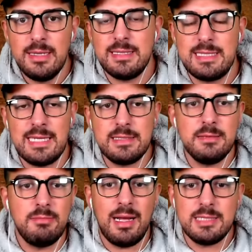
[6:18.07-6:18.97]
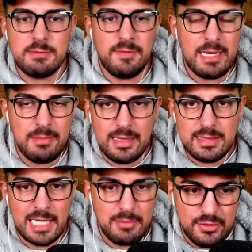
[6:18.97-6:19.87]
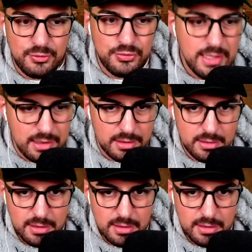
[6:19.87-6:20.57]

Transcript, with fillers: das Ganze mal zwei, mal drei, mal vier.